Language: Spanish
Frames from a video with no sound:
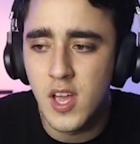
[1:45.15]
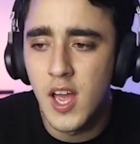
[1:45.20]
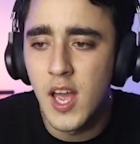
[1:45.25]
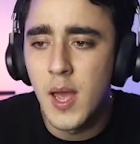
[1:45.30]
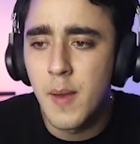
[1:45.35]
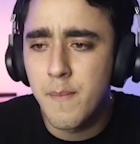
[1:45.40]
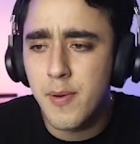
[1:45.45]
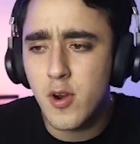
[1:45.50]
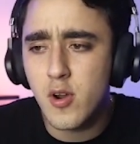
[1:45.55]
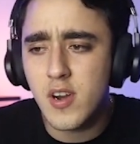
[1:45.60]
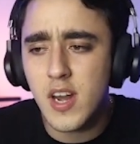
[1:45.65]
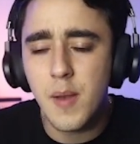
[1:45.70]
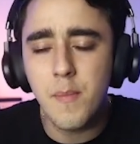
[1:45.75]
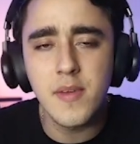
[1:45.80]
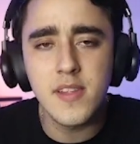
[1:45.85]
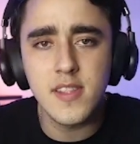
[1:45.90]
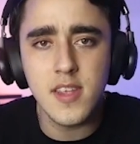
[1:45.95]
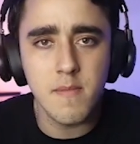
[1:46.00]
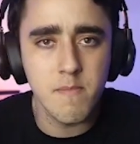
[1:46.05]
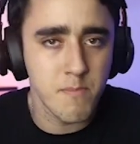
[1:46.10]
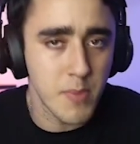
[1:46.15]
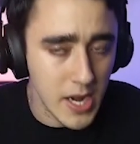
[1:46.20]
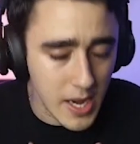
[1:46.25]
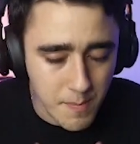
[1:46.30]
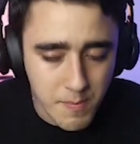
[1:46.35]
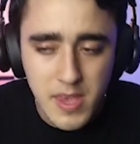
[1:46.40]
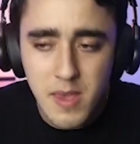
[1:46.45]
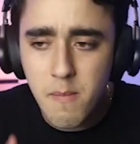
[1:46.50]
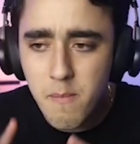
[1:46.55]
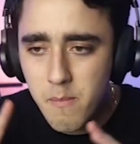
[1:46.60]
pero realmente para
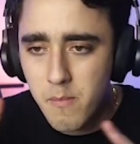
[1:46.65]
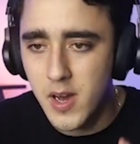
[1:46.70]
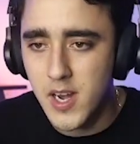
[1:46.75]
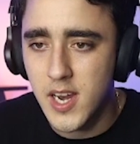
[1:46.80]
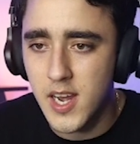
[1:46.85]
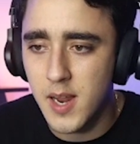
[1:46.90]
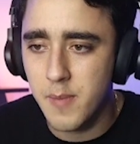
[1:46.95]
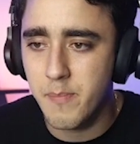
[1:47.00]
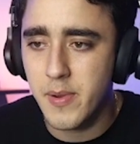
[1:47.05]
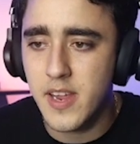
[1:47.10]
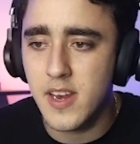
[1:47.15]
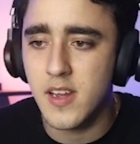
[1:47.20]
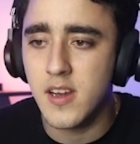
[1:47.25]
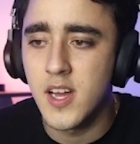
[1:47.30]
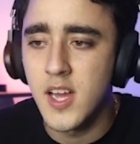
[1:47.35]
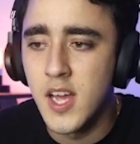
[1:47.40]
mí vale la pena.